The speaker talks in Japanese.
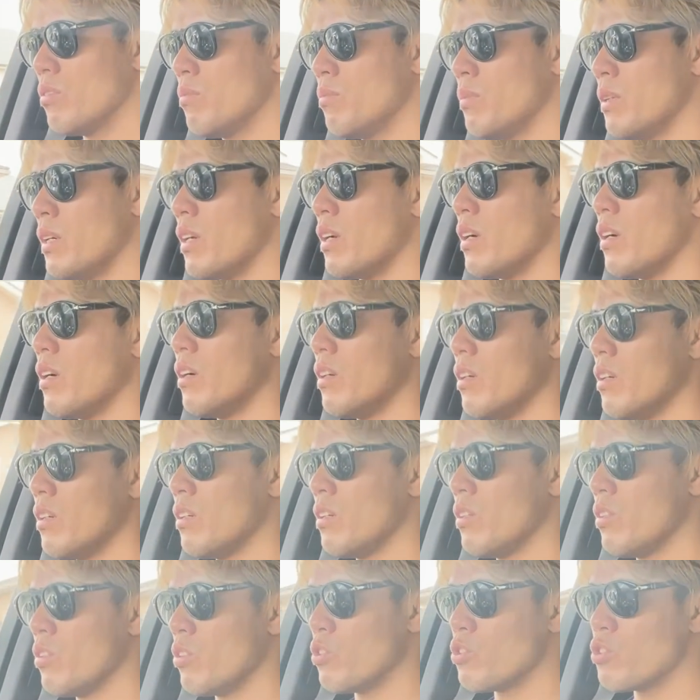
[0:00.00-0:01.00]
まあ、
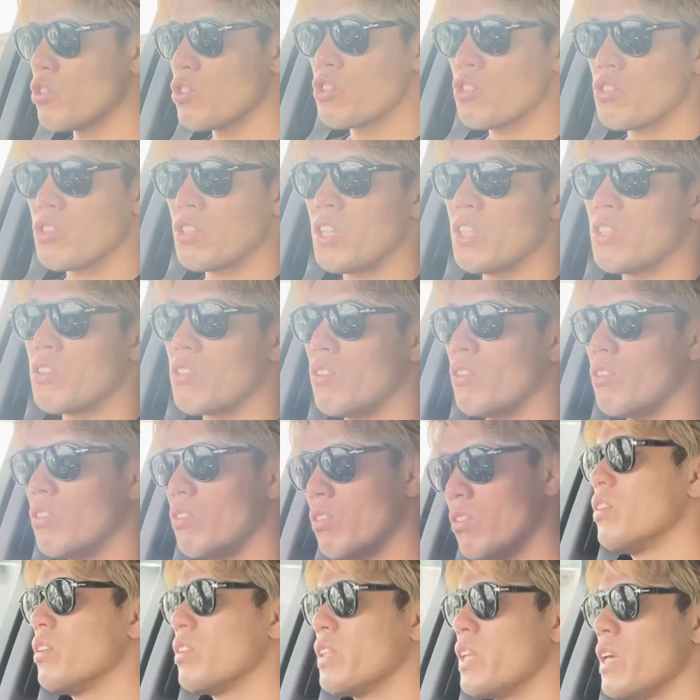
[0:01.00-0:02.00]
よんじゅうにと
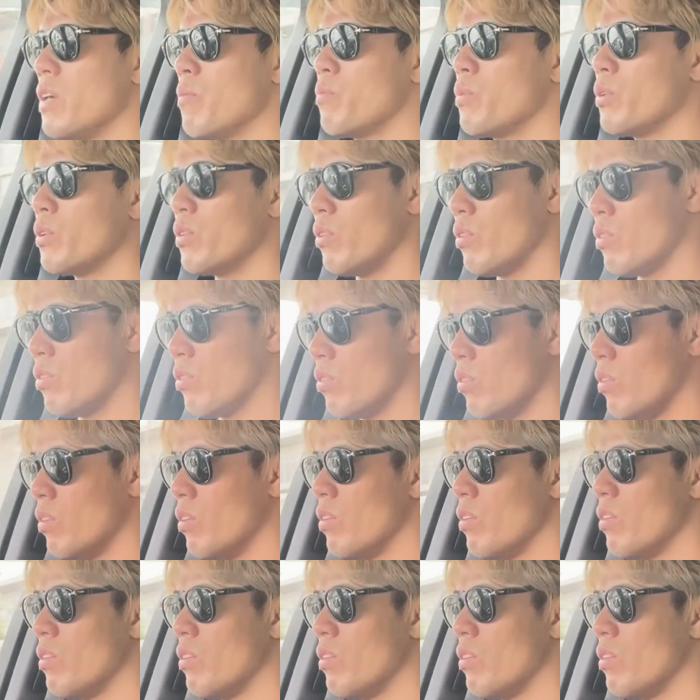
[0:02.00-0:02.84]
ディープの方